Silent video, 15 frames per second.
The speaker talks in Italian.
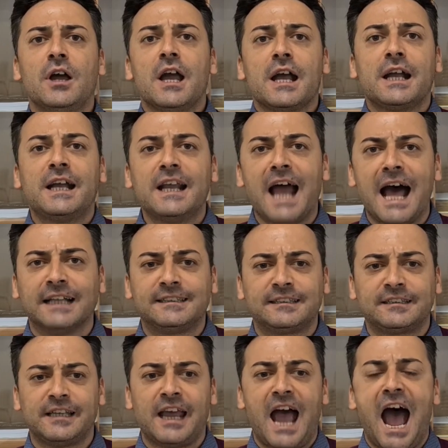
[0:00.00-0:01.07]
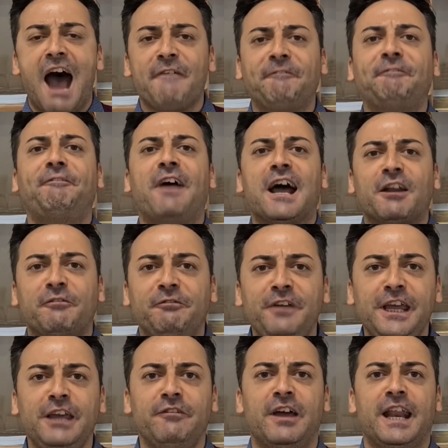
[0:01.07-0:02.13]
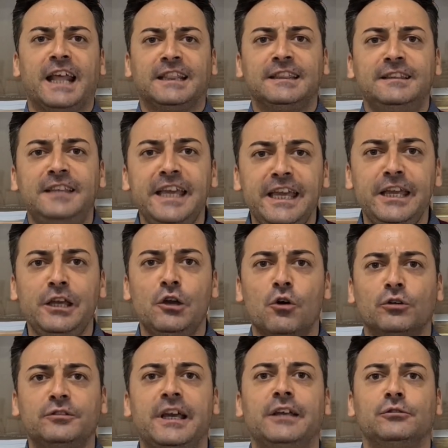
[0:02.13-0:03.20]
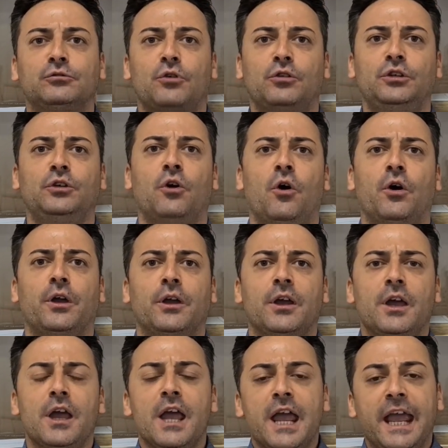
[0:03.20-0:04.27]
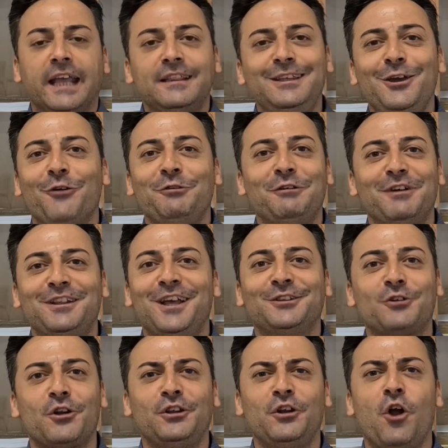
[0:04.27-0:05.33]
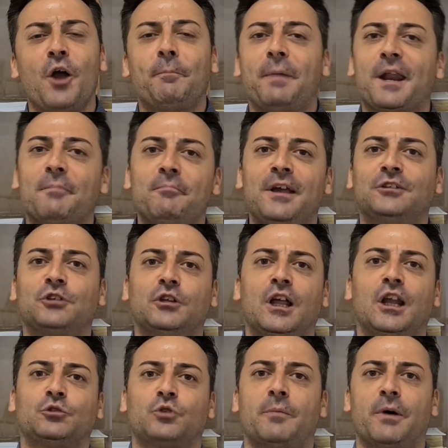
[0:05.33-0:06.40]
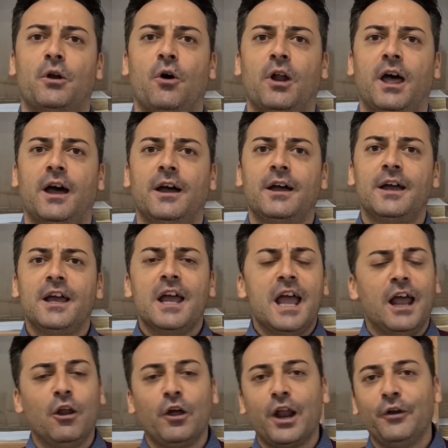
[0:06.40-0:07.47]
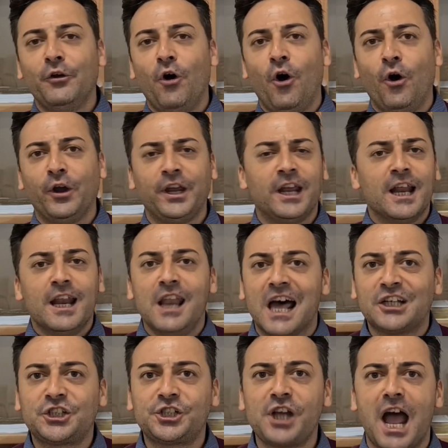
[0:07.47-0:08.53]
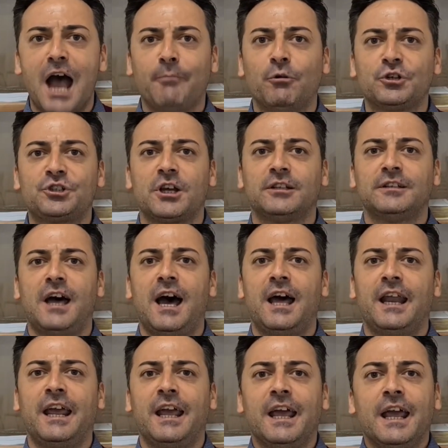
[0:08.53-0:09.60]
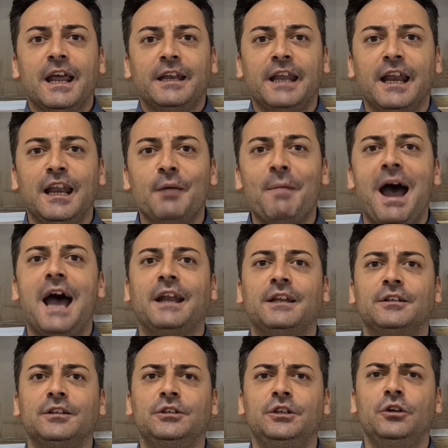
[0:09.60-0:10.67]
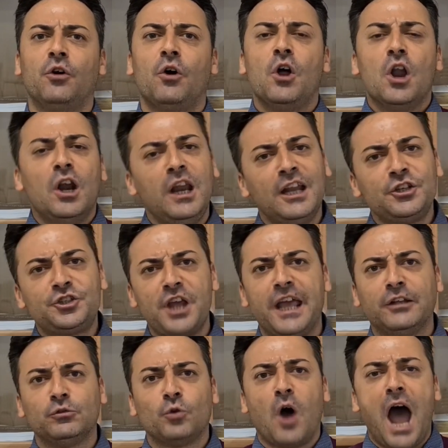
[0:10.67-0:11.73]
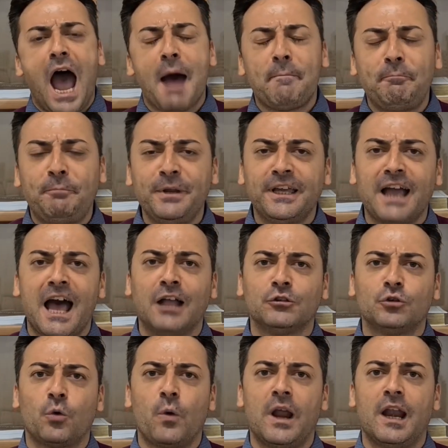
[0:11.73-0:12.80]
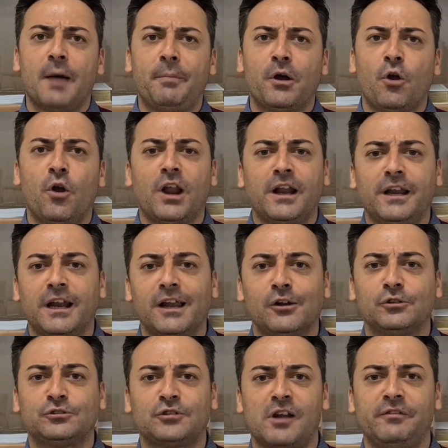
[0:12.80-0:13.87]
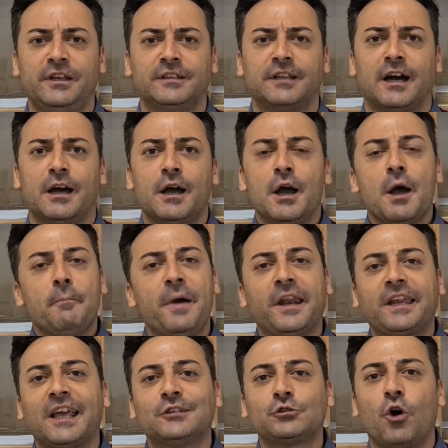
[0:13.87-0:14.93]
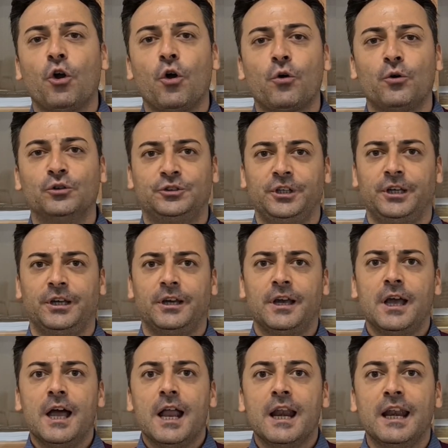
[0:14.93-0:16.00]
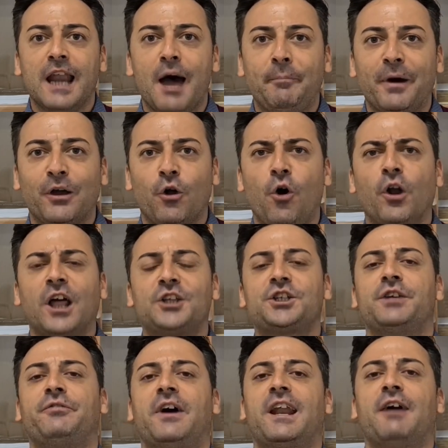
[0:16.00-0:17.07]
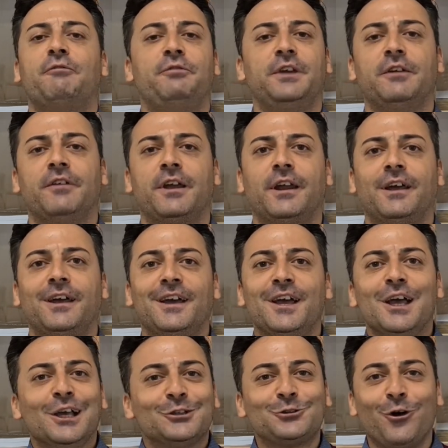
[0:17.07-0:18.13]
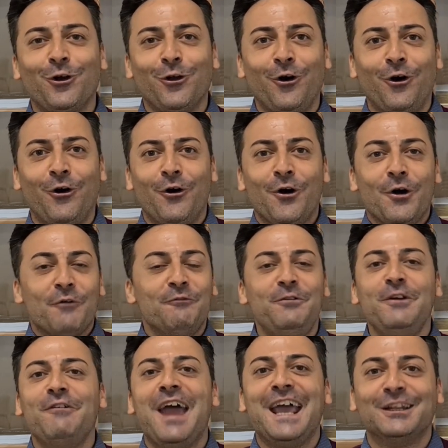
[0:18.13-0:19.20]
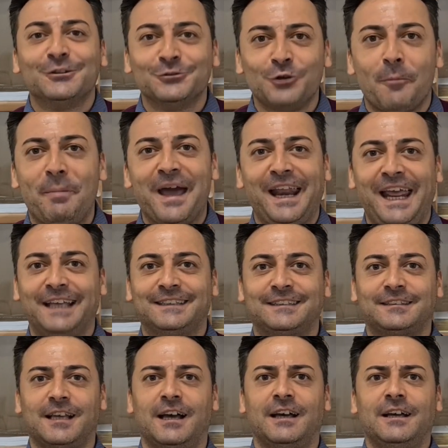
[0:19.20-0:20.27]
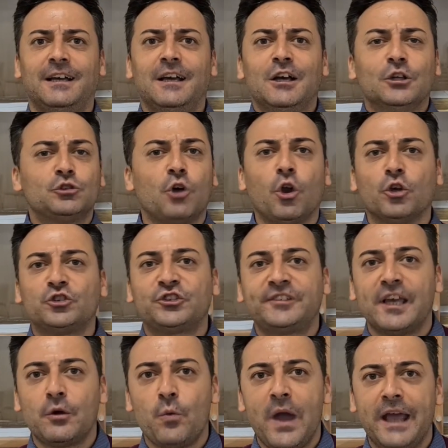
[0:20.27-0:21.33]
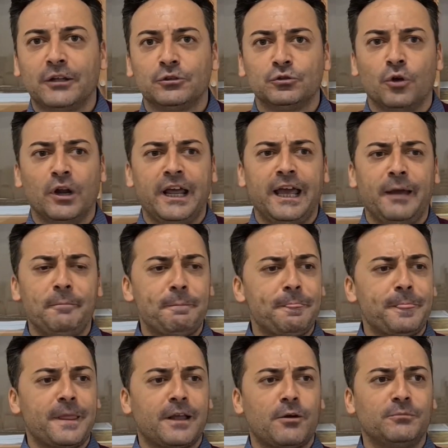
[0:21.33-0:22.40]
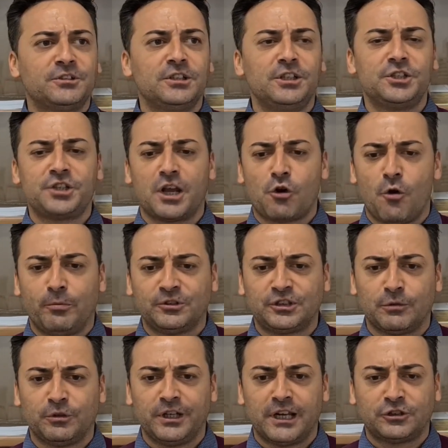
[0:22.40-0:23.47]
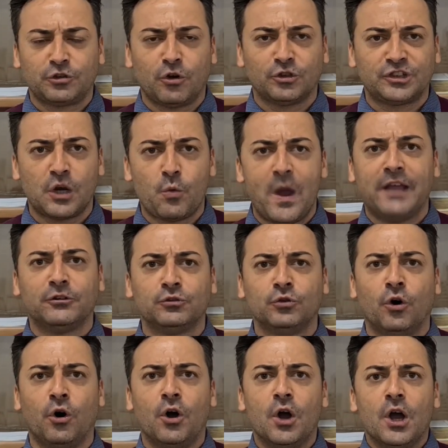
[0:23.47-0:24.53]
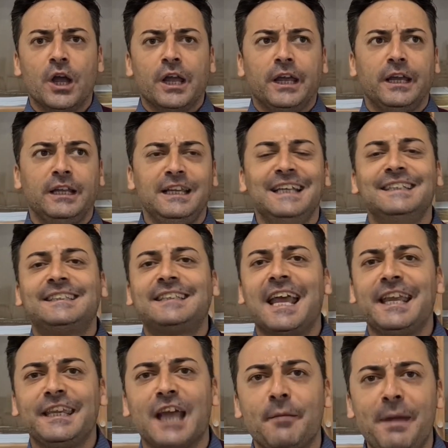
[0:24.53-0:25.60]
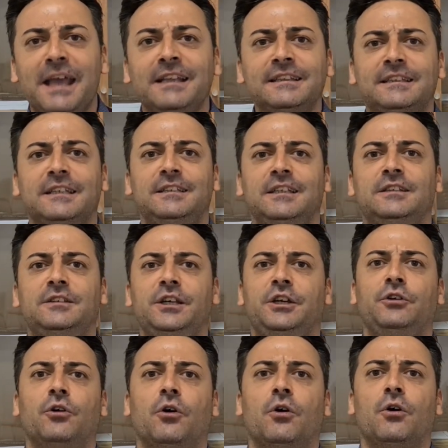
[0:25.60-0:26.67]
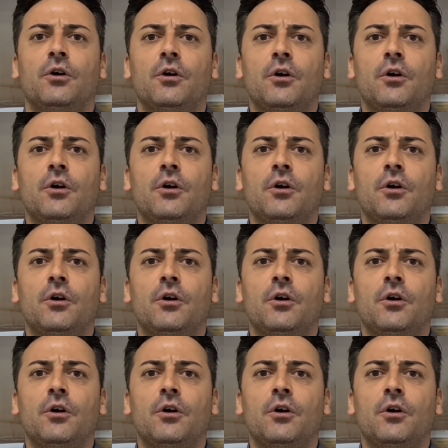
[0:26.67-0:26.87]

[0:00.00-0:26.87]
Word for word: grazie a far vivere Dio dentro di noi. E Dio vive dentro di noi per mezzo della sua parola. E allora noi lasciamoci andare nelle mani di Dio, leggendo, applicando quella parola nella nostra vita, perché solo così la parola ci farà vivere. Solo vivendo per essa, solo seguendo le, come si dice, come possiamo dire, solo seguendo gli insegnamenti di Dio,